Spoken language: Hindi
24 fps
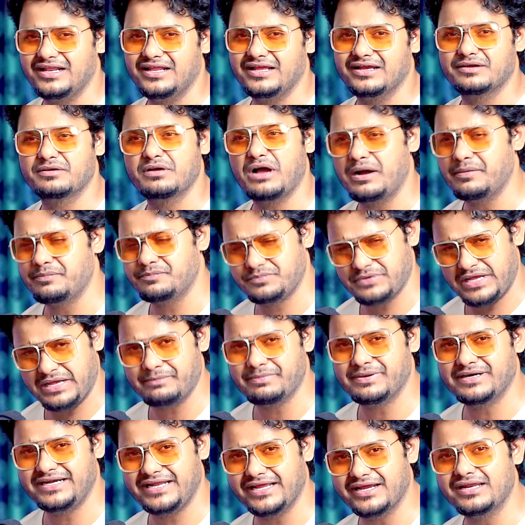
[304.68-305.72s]
है आप एक
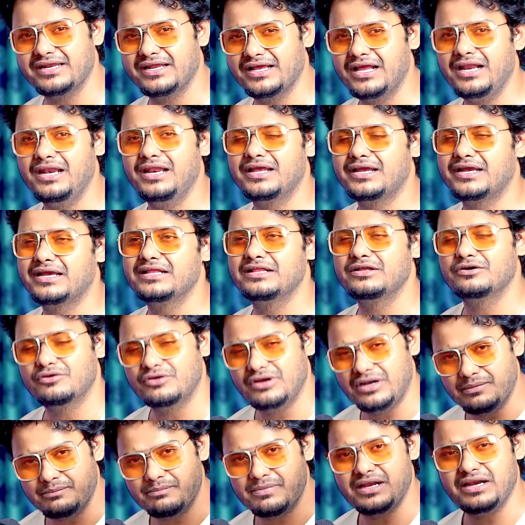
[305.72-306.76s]
बार टेक्निकल लिख के देखो
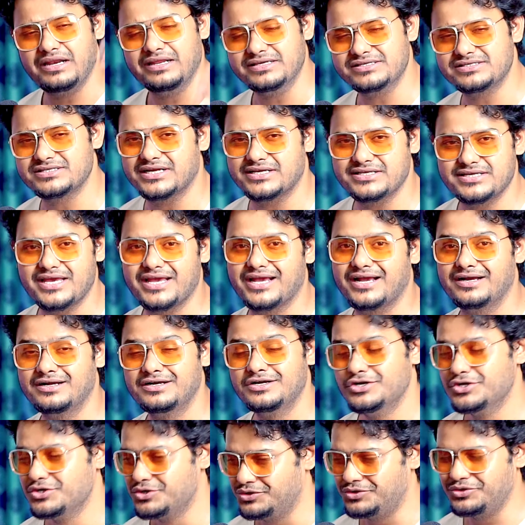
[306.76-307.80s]
लंबा लिस्ट आ जाएगा
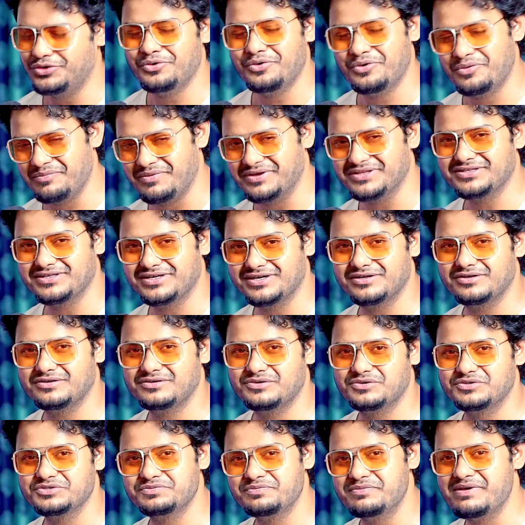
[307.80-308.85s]
तो वो मत करो
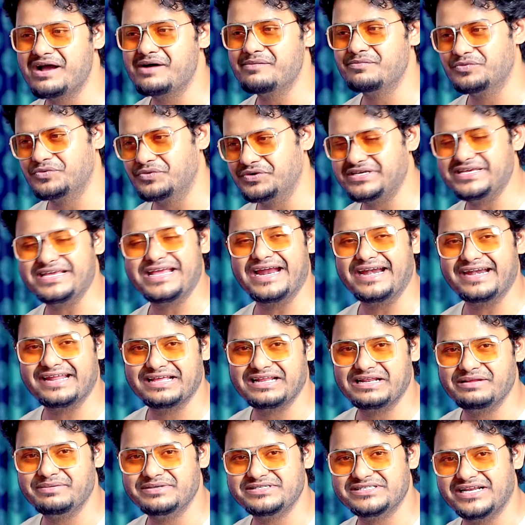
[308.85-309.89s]
उसमें आप वही
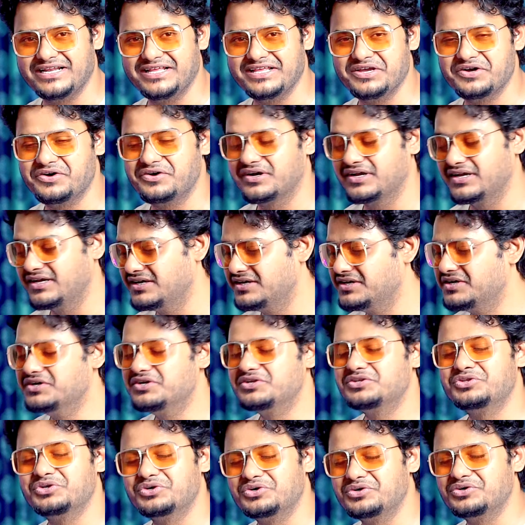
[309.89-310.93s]
कैटेगरी में चले जाओगे
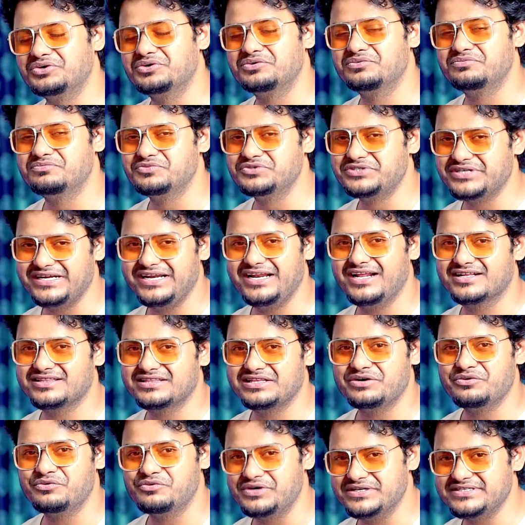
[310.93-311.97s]
तो मुझे नहीं
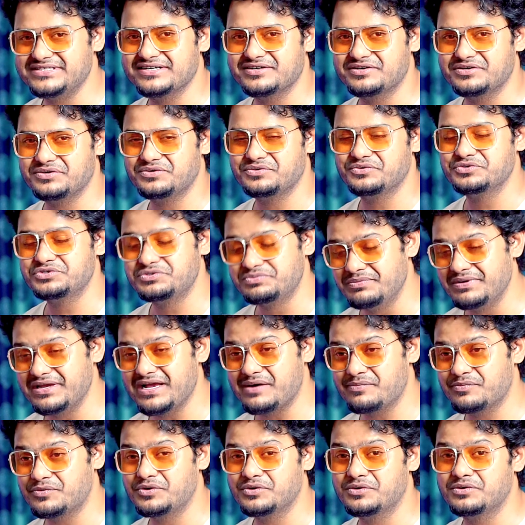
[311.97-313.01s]
लगता वो ऐसा उसमें
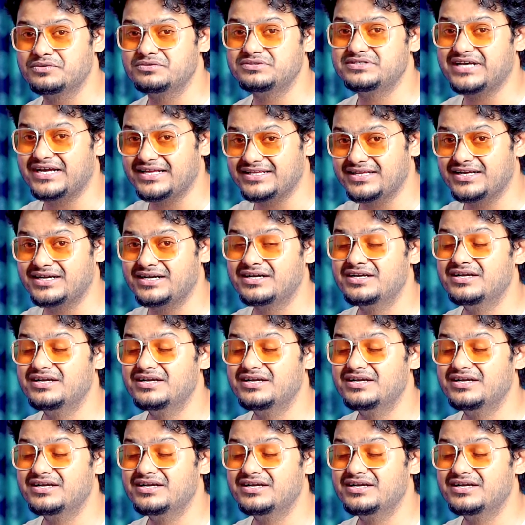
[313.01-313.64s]
आपको ज़्यादा